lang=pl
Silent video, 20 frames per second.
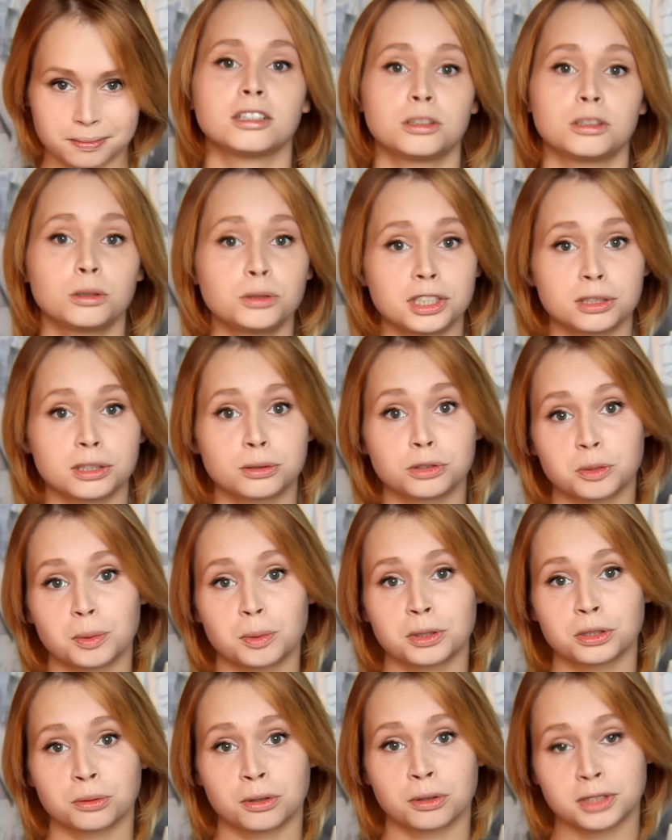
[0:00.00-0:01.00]
Ludzie, którzy
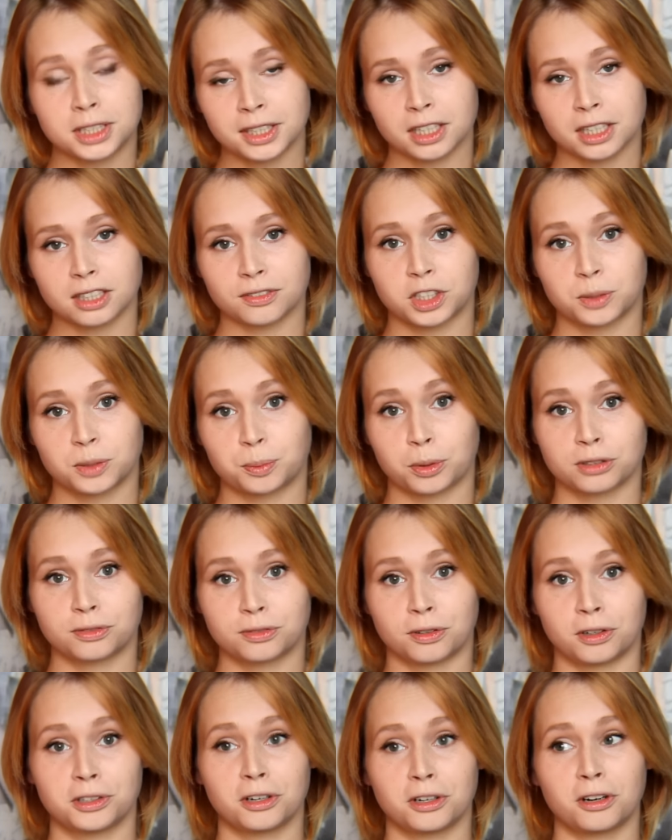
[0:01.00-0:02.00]
będą oceniać Wasze
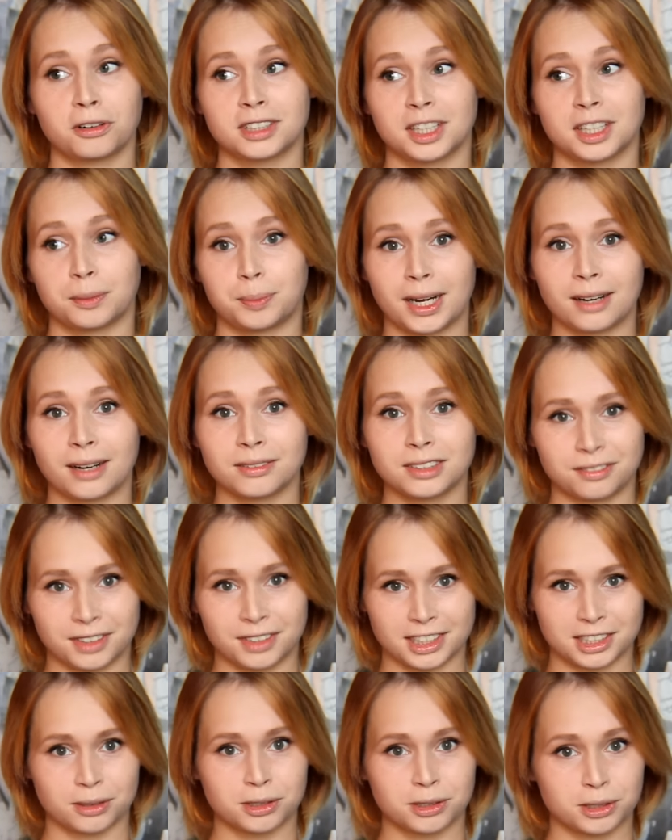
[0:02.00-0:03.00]
portfolio, naprawdę
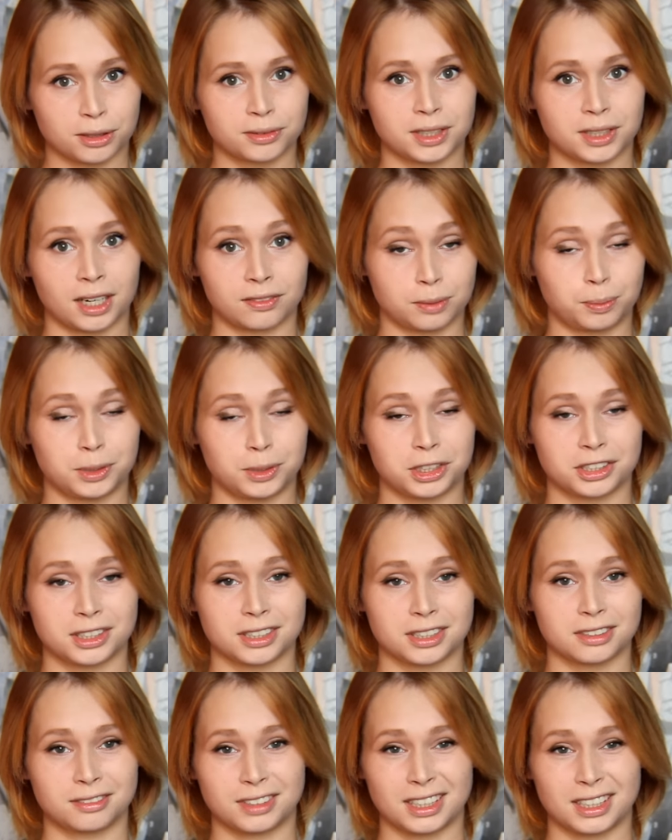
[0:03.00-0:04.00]
wiedzą, co w trawie
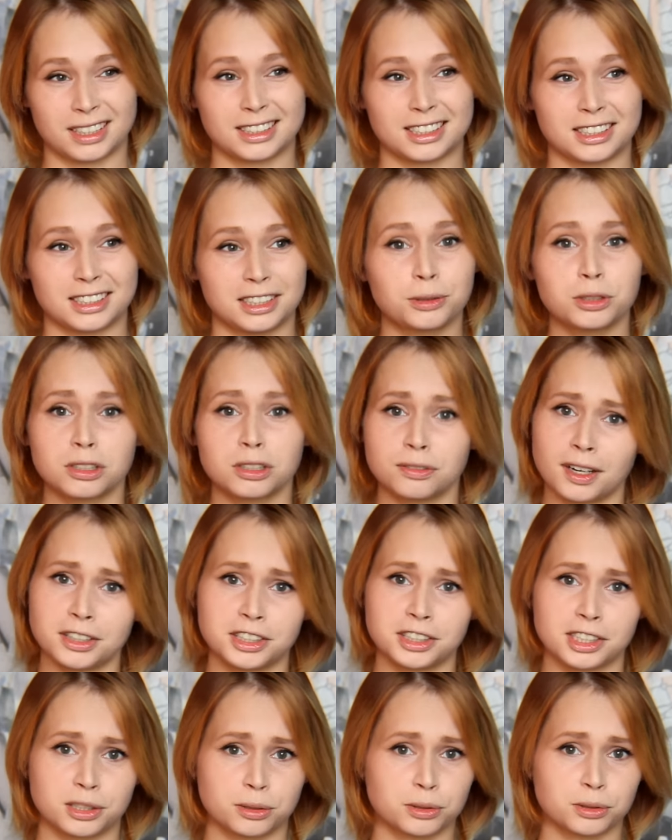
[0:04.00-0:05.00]
piszczy, więc nie
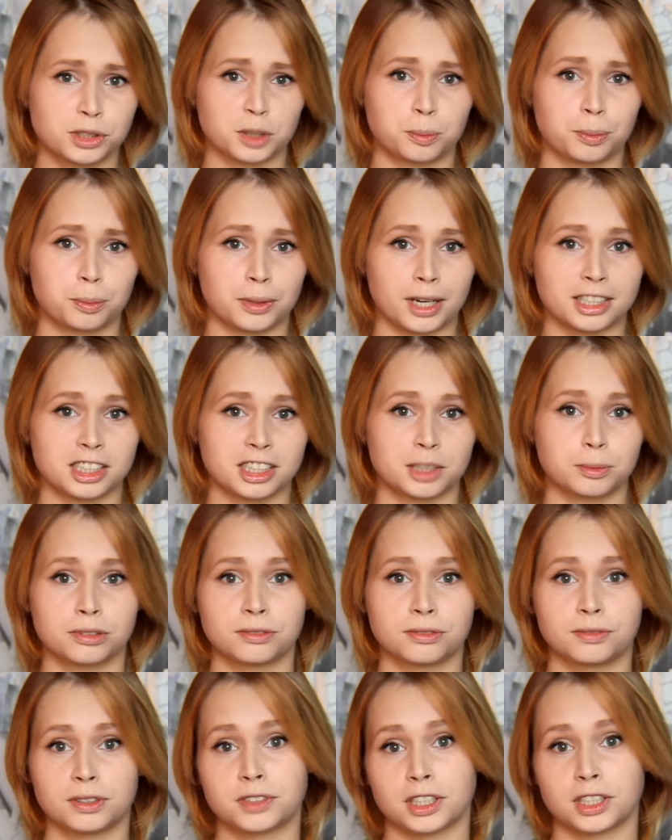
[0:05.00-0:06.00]
używajcie cudzych prac,
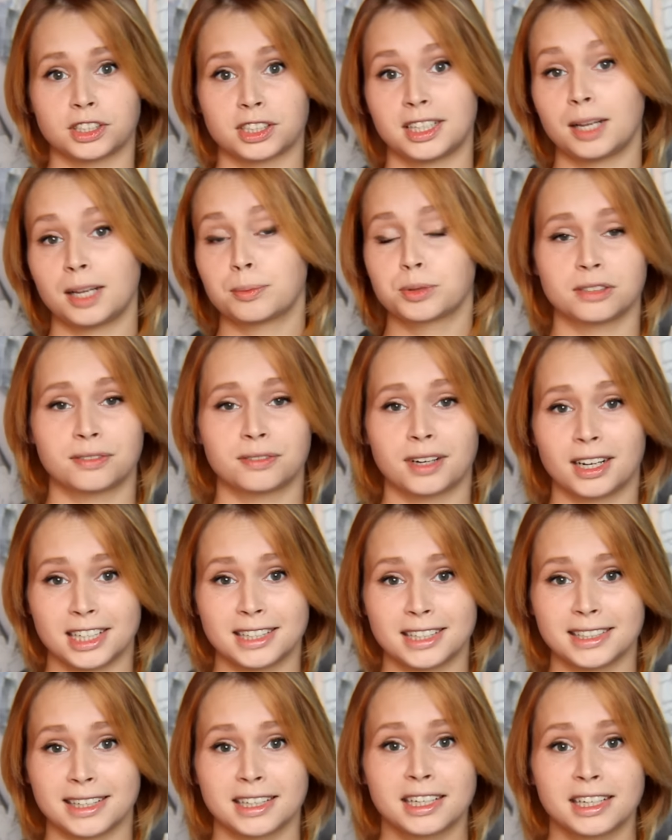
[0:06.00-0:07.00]
żeby wywrzeć lepsze
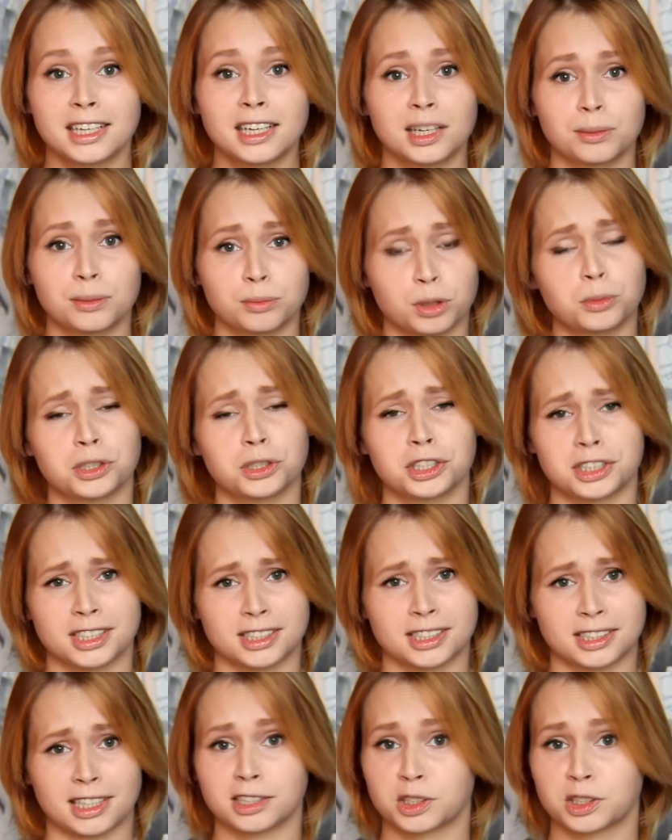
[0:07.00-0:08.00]
wrażenie, bo może się
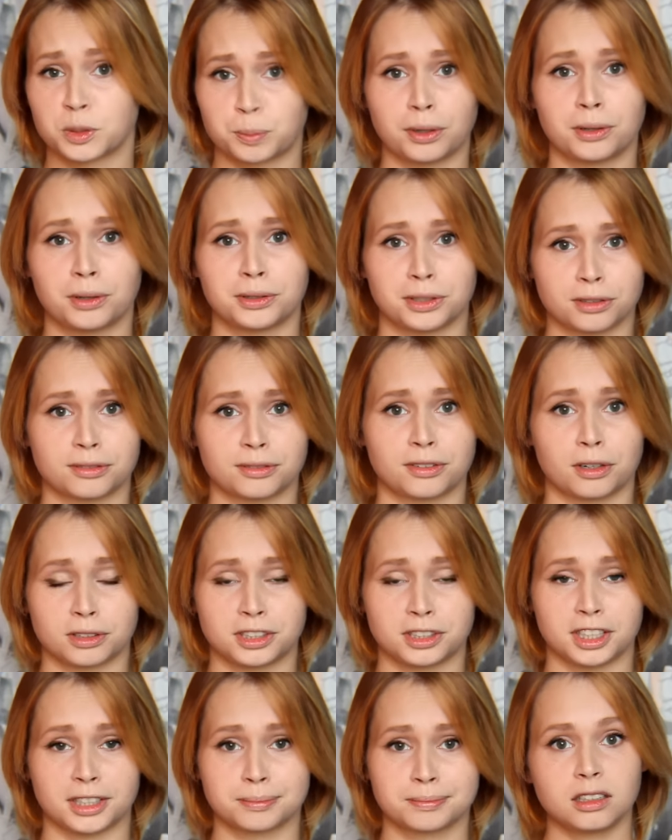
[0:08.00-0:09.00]
stać zupełnie
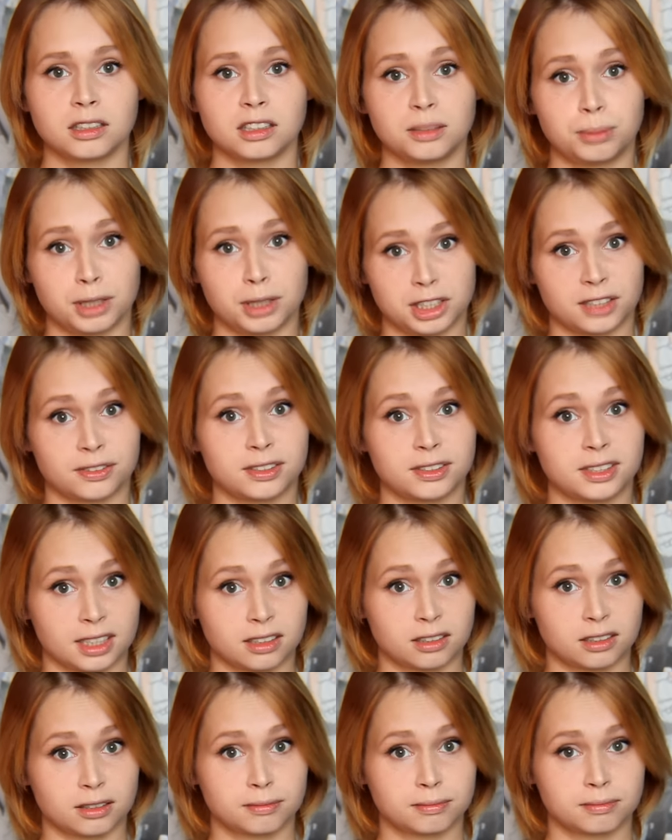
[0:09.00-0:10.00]
odwrotnie i będzie
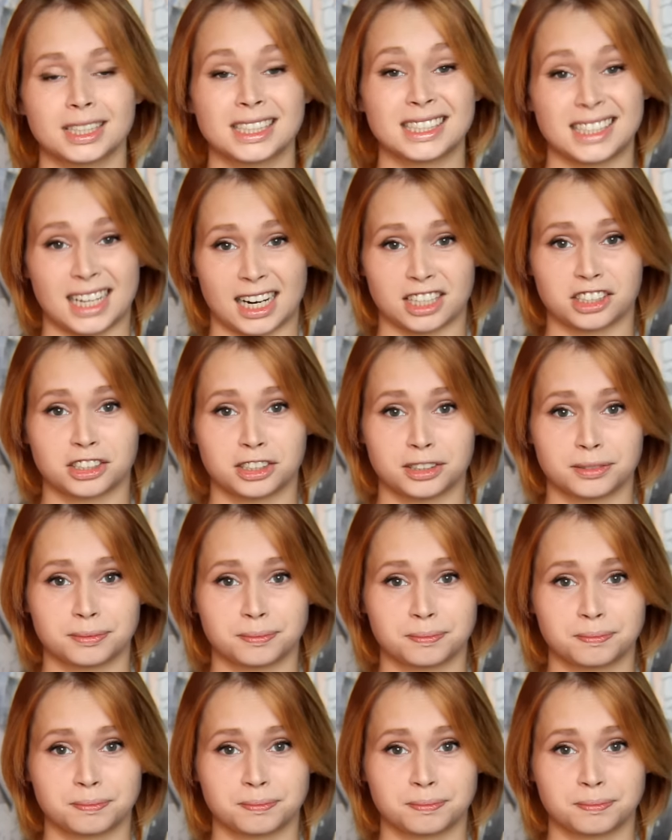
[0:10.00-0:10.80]
wstyd. Straszny.